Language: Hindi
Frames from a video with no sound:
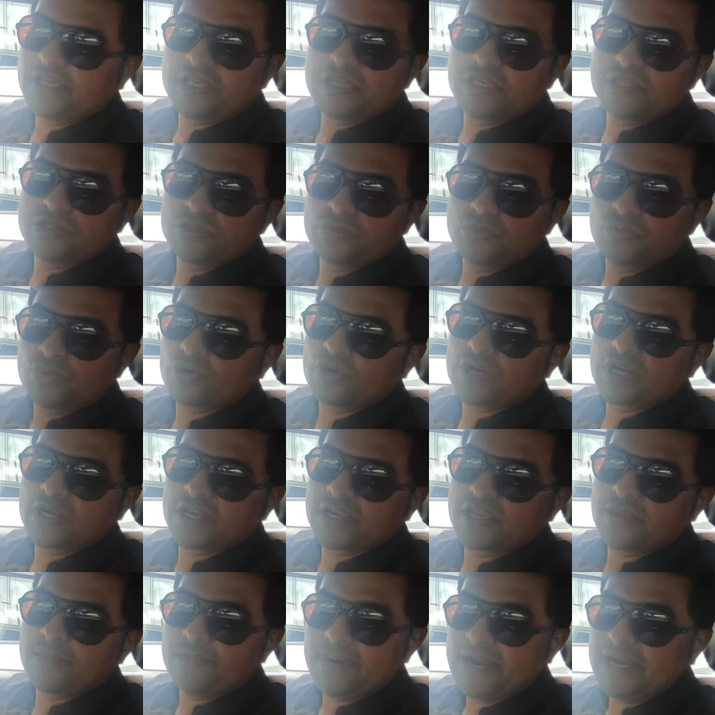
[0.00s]
है कि जो वो
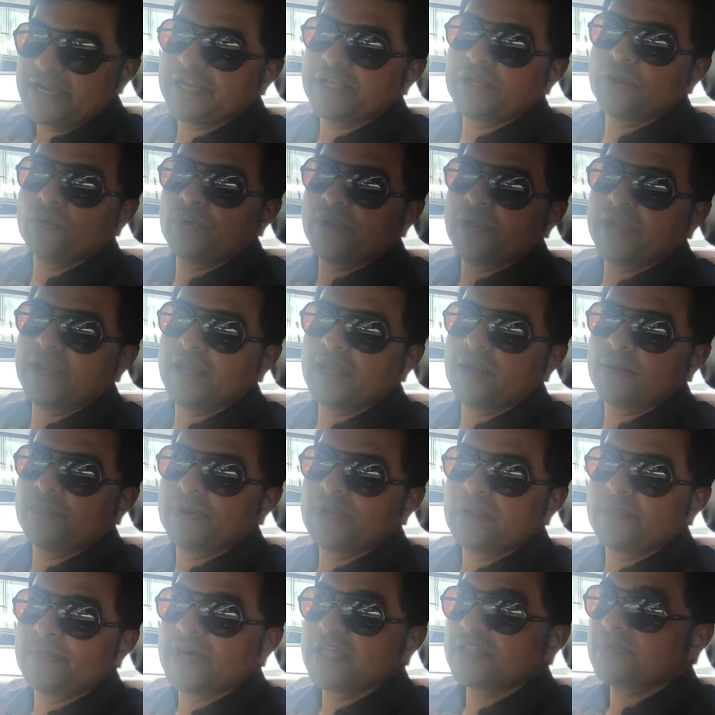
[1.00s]
रख के बैठे हुए हैं अपने